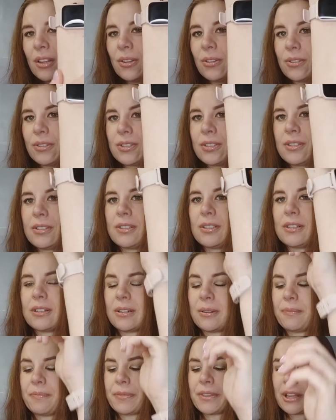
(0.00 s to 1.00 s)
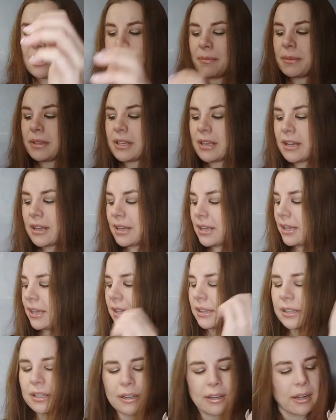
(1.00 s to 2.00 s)
То есть а, для меня
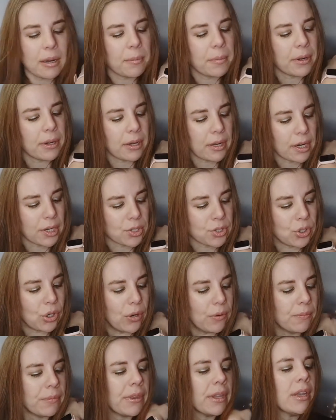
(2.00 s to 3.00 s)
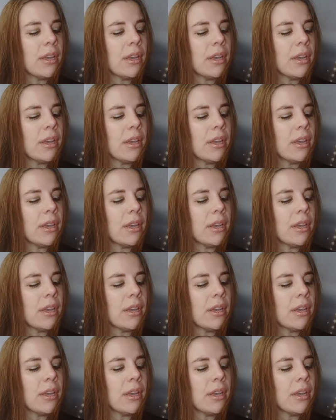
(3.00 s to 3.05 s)
это как бы хорошо.